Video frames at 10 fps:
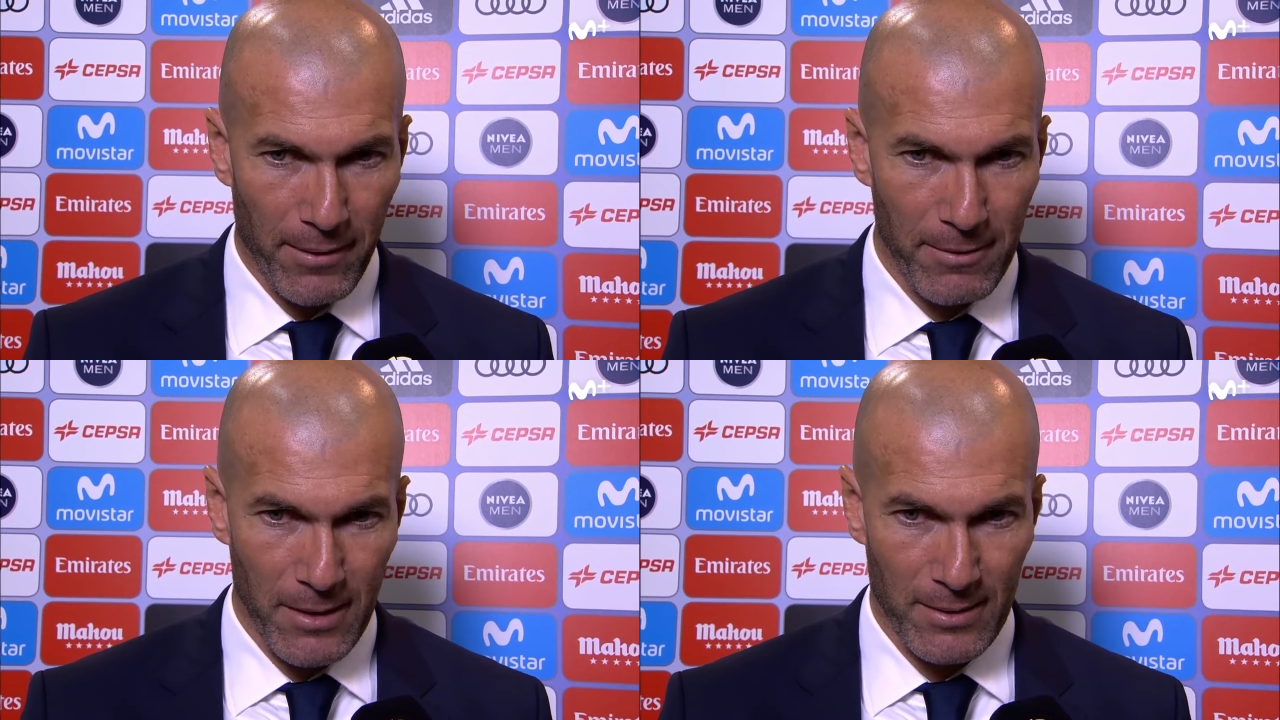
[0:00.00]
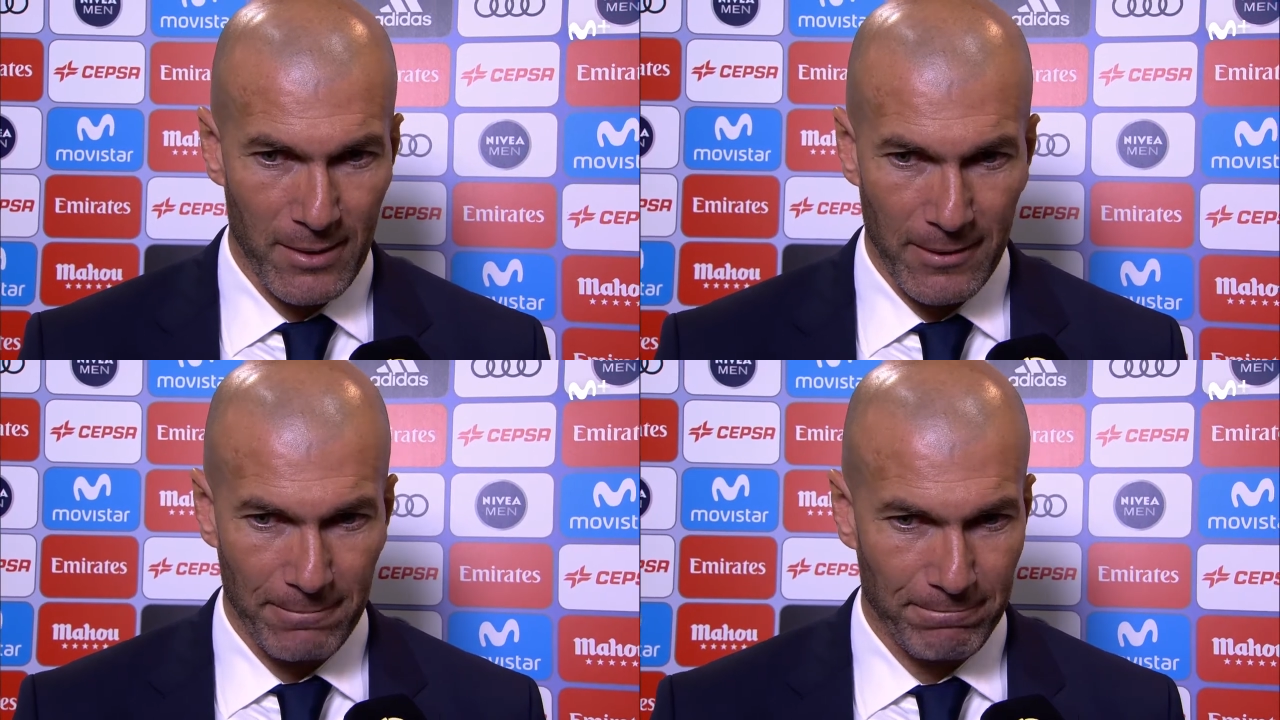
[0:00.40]
y ya
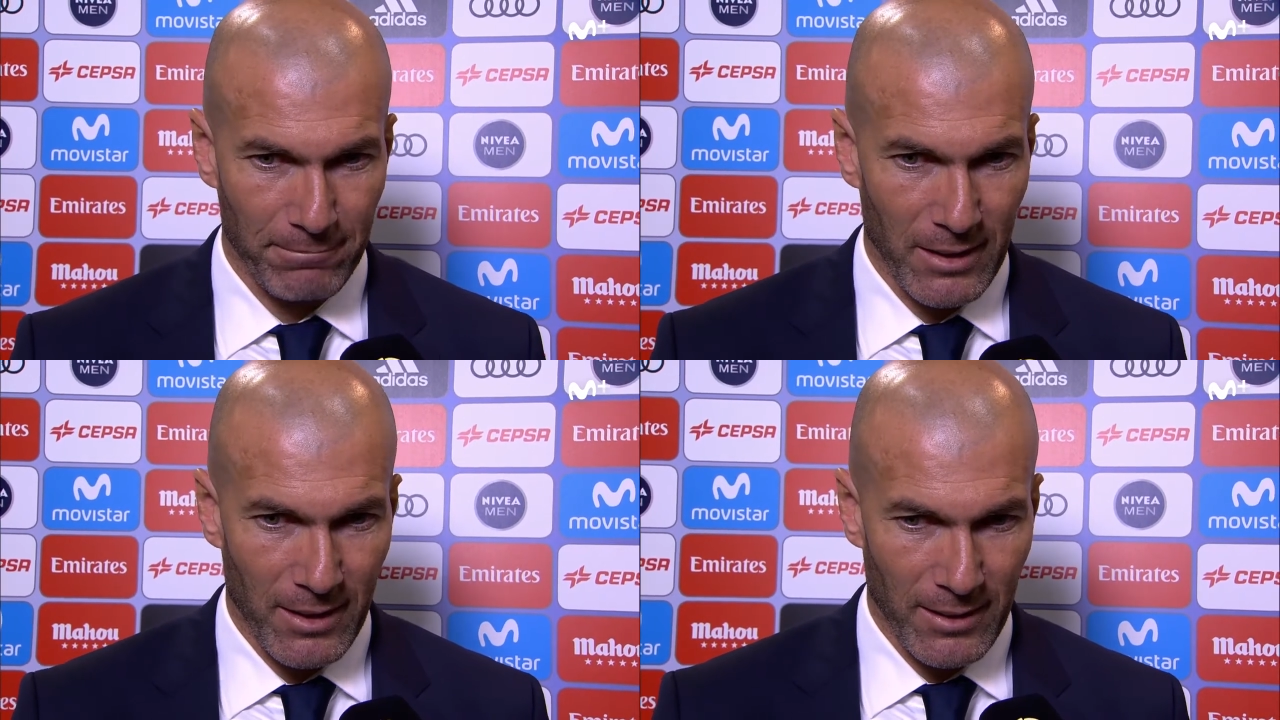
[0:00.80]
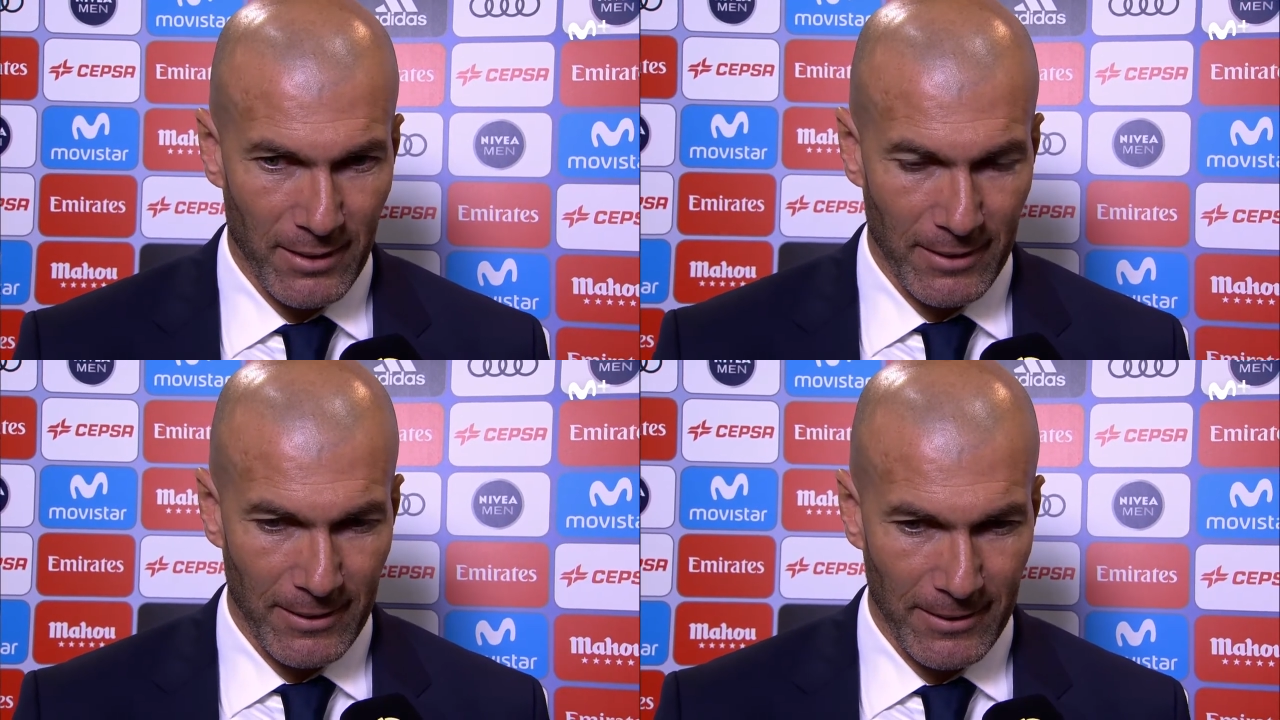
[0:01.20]
está.
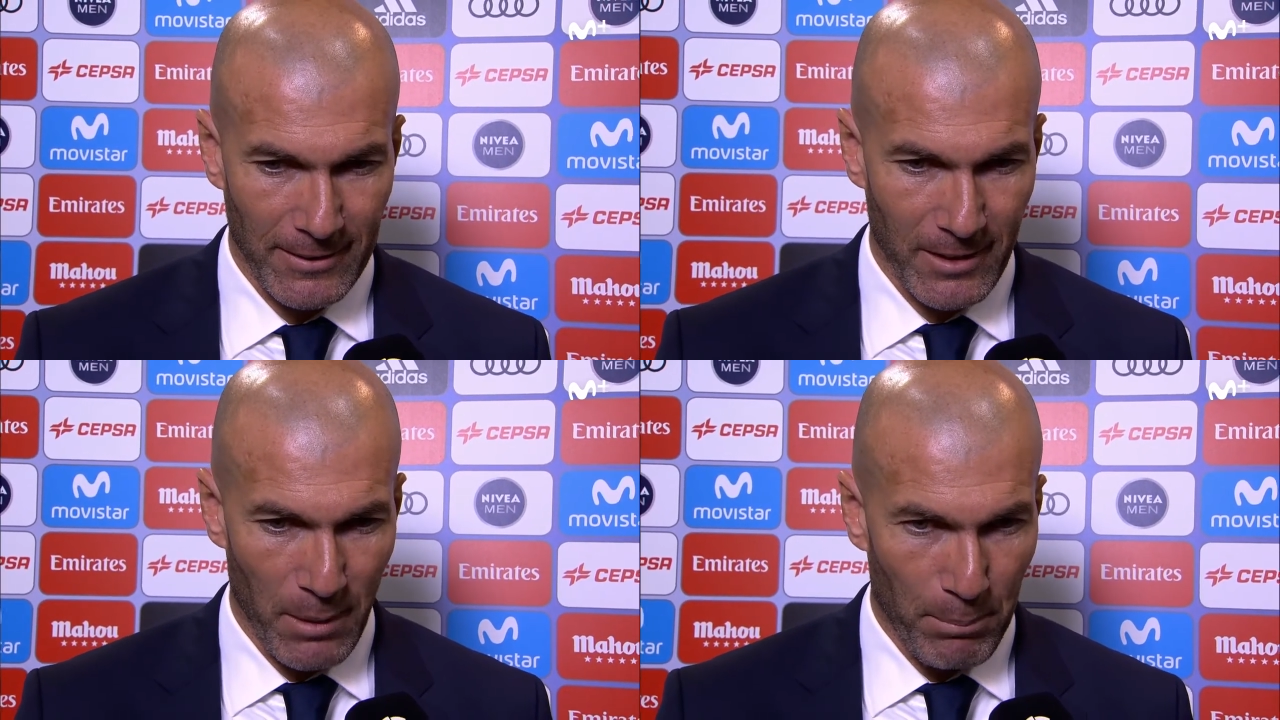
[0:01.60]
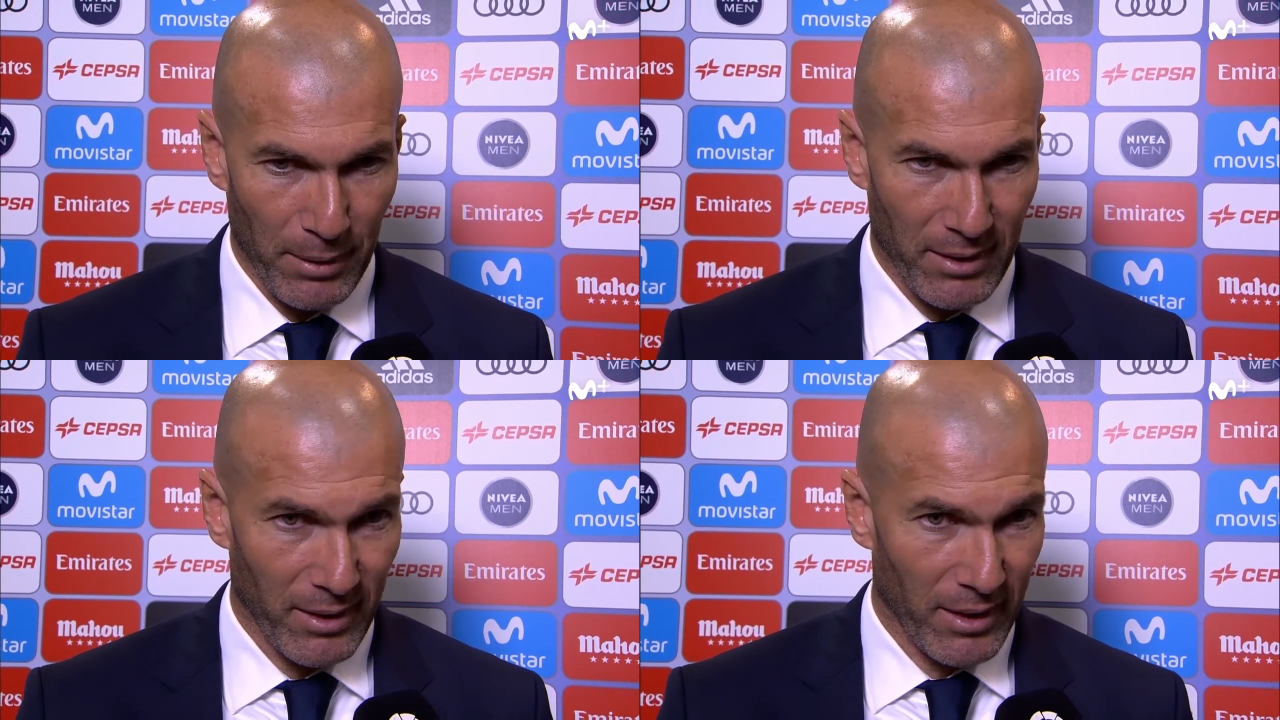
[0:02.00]
Ya el
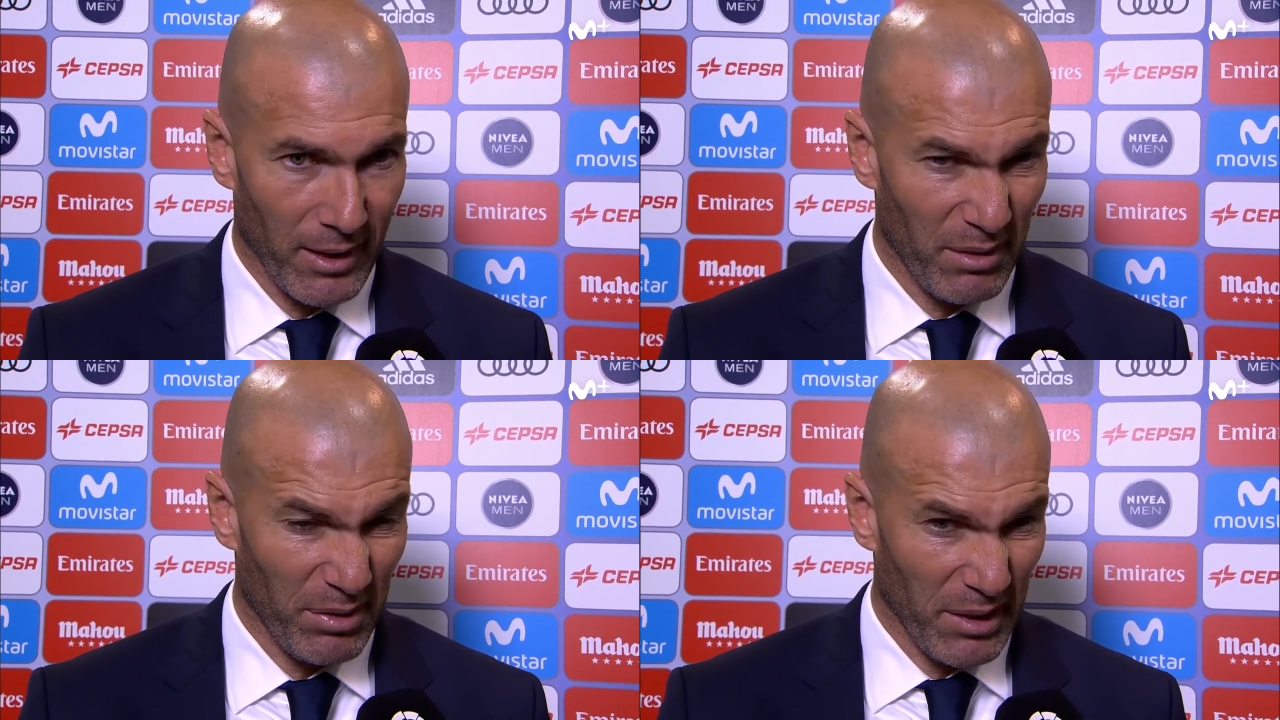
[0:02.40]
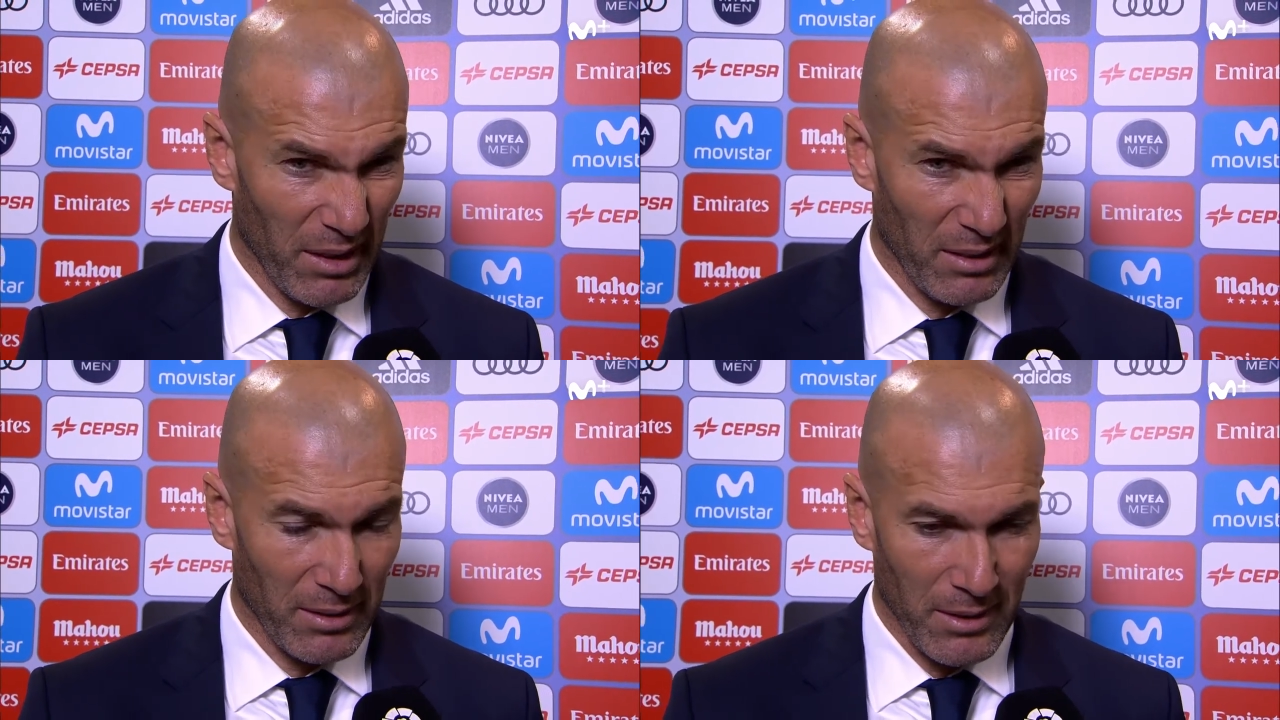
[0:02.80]
empate al final